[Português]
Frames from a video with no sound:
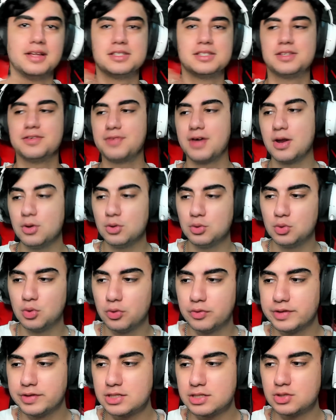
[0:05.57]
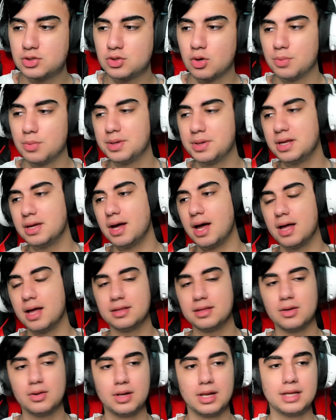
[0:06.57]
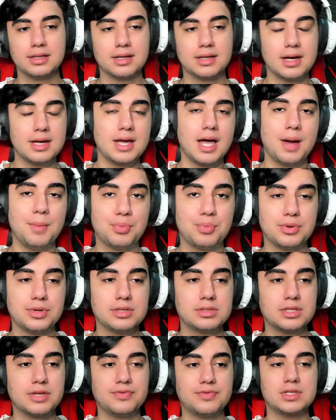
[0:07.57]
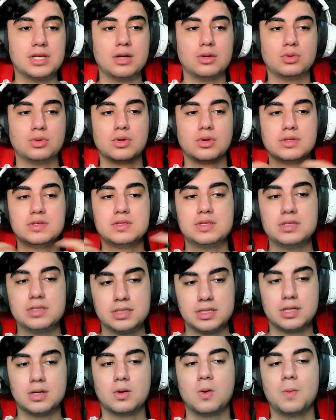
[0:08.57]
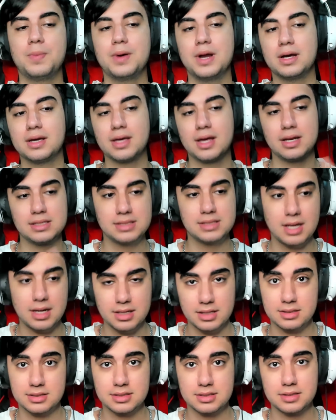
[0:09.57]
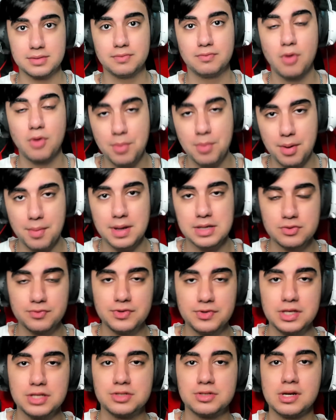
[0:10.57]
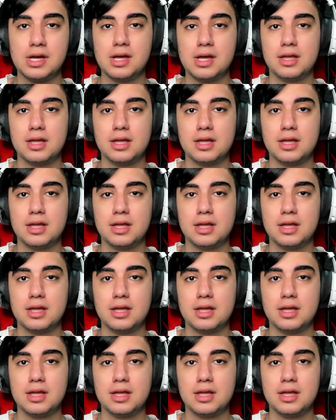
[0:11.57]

Tiveram dúvidas sobre a Deolane ganhar, por isso que fizeram todo esse circo para que ela saísse. Vamos para mais um vídeo?